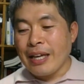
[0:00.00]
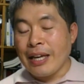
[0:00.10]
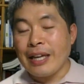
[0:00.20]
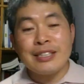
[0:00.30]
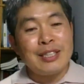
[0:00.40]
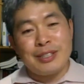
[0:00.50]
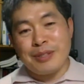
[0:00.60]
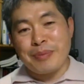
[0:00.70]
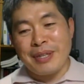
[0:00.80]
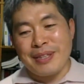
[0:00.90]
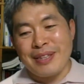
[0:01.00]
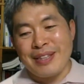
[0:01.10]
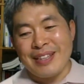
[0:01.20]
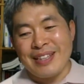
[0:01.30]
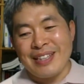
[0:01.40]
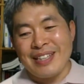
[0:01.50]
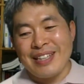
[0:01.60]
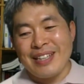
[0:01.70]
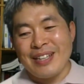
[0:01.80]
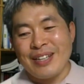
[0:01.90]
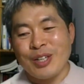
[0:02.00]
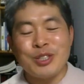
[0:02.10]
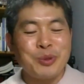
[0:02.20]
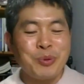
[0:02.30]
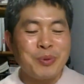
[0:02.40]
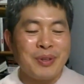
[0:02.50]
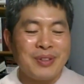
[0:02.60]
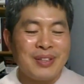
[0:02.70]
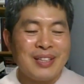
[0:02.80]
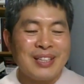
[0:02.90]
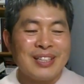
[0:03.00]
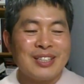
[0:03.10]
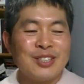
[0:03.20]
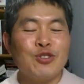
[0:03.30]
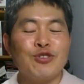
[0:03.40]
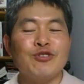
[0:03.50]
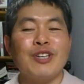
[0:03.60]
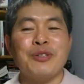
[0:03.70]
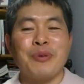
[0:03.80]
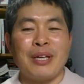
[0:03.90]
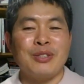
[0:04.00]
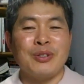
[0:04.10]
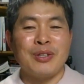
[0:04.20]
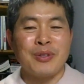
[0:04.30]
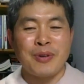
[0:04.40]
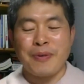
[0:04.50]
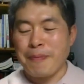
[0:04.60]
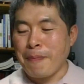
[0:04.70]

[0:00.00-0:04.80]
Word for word: 했겠지만 어찌 보면 그 추궁하는 과정에서